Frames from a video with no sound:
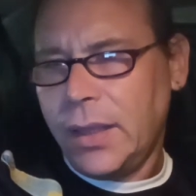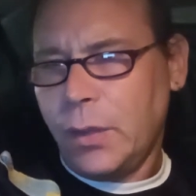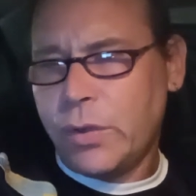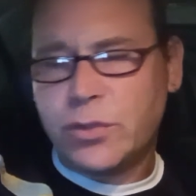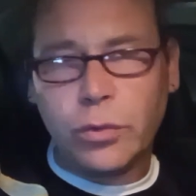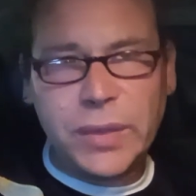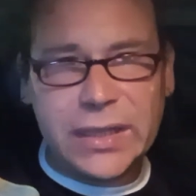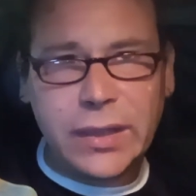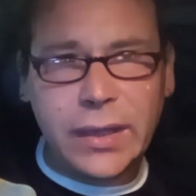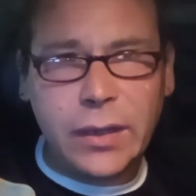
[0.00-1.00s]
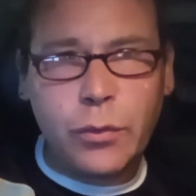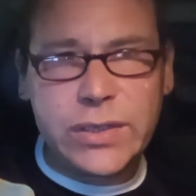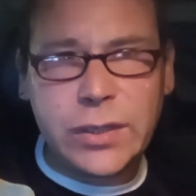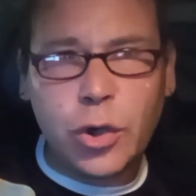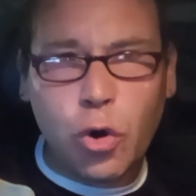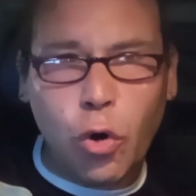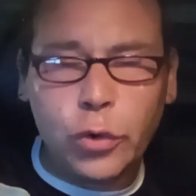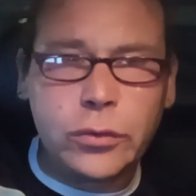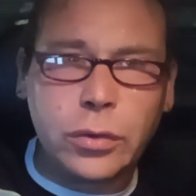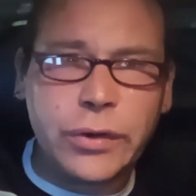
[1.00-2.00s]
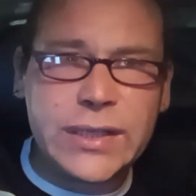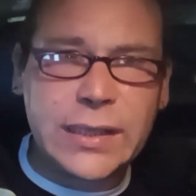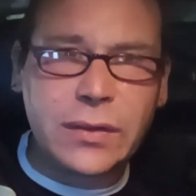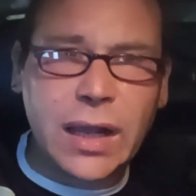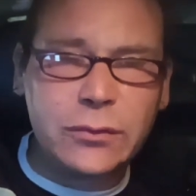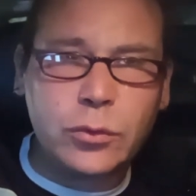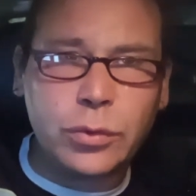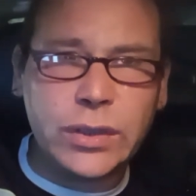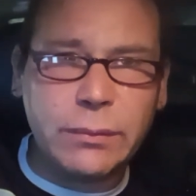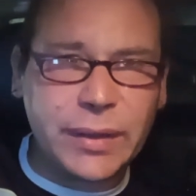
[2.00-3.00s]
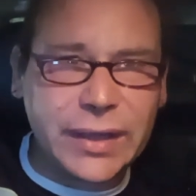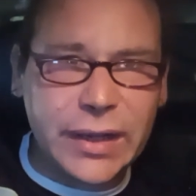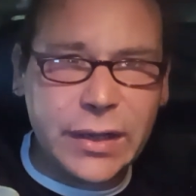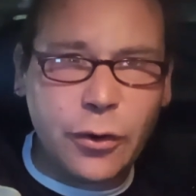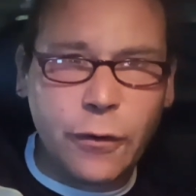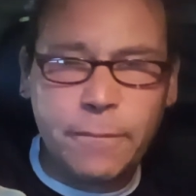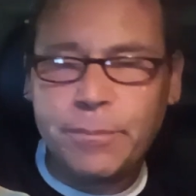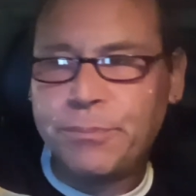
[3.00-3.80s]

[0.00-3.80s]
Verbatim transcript: In questo meeting, in questo incontro che sa tanto di padrino,